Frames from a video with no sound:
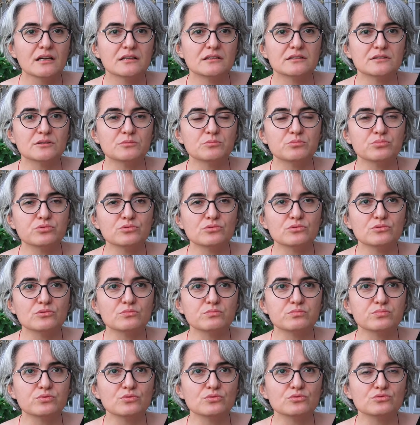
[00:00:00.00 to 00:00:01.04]
E, bu
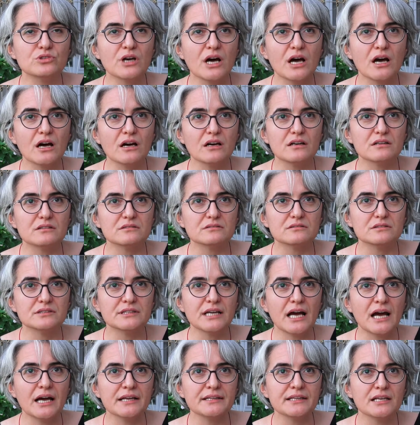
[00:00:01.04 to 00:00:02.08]
burada
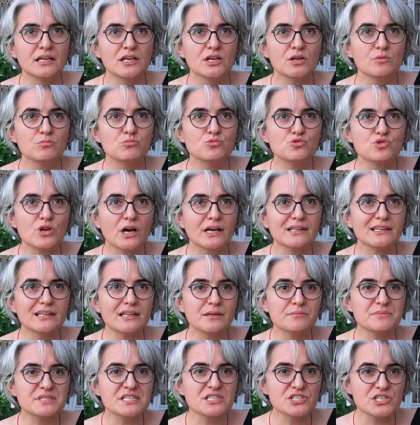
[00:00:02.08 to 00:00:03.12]
yani
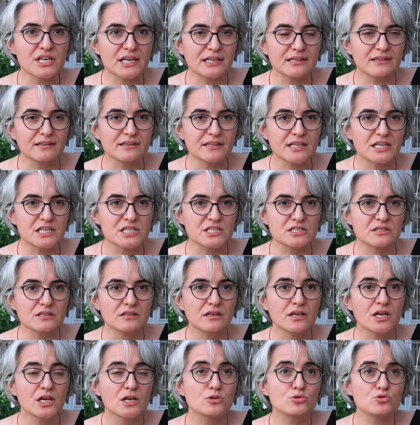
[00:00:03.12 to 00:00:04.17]
mücadelemizin şekli değişti.
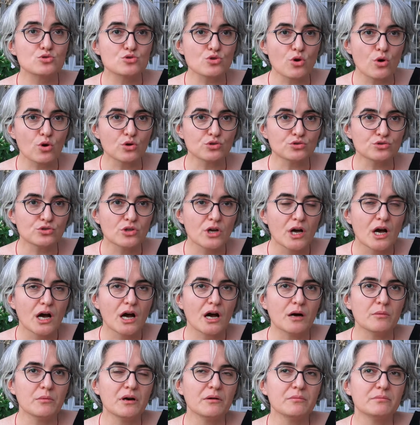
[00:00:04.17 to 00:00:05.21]
Zor
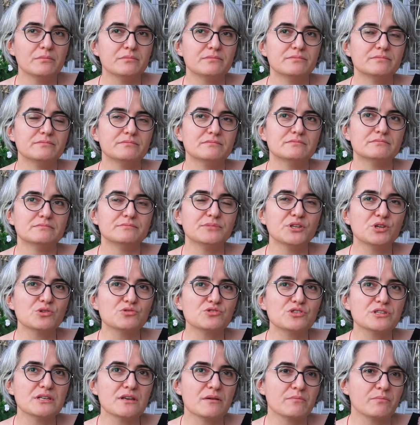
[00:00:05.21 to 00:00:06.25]
ama bir
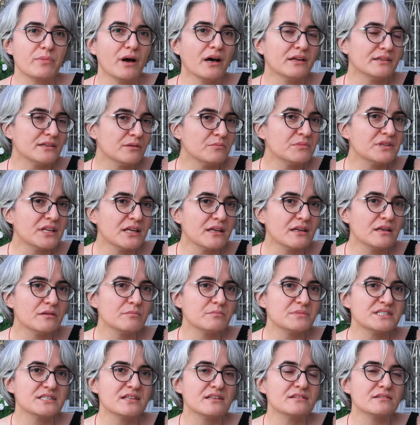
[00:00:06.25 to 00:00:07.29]
hoca şey pandemide
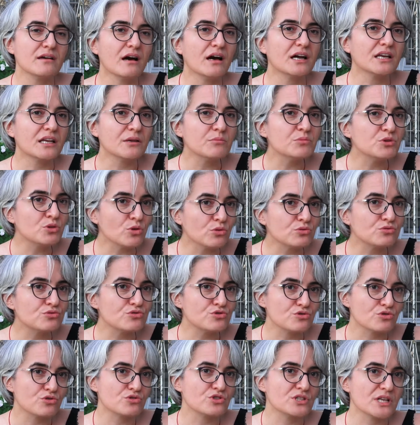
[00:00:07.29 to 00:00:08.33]
biz de tarihe bir not
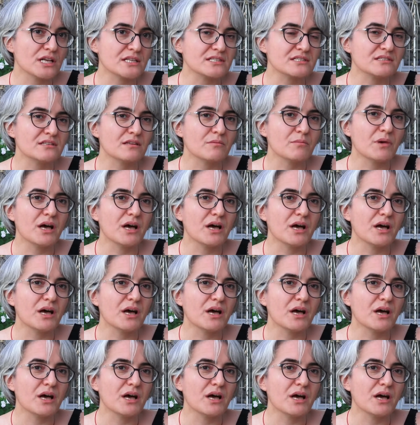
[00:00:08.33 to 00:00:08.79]
düşüyoruz aslında.